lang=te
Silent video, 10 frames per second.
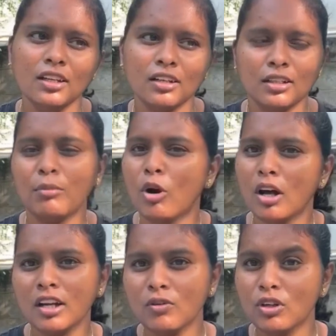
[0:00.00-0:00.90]
నాకు ఈ
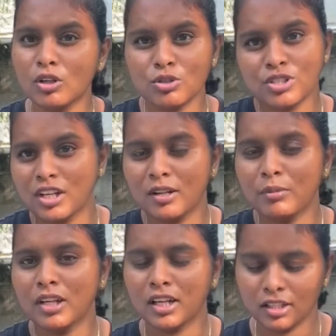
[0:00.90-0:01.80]
మార్నింగ్ వర్కౌట్స్
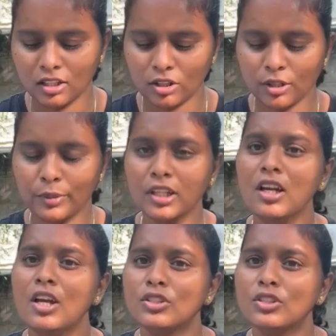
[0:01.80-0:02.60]
చేయడమే కరెక్ట్ గా ఉందంట